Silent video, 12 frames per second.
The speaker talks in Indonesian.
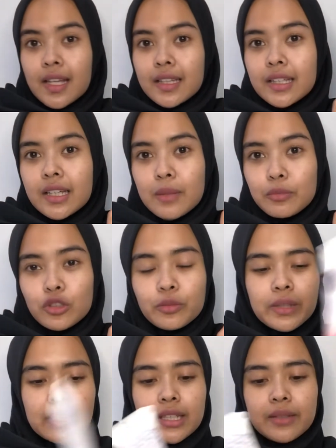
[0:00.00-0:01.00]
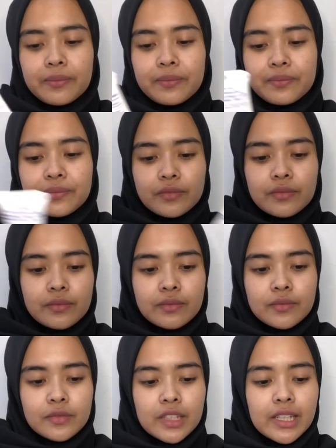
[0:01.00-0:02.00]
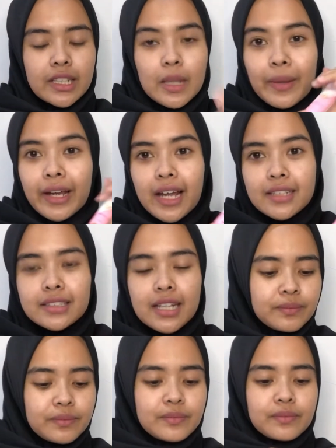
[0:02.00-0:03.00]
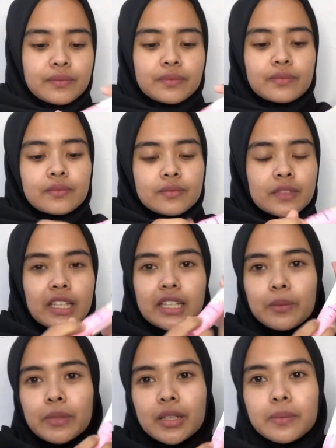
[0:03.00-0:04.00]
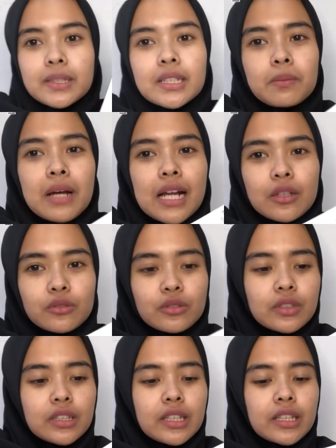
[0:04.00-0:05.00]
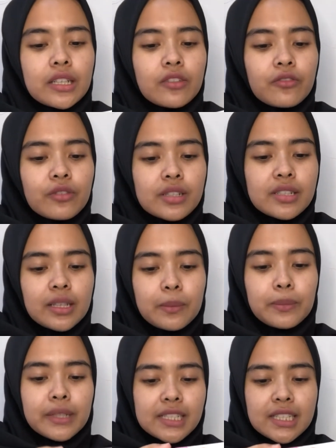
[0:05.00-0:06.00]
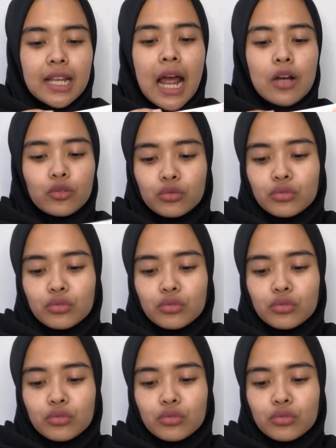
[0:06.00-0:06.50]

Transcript: 30 mili oke kita pakai aja ini benar-benar baru ini first impression aku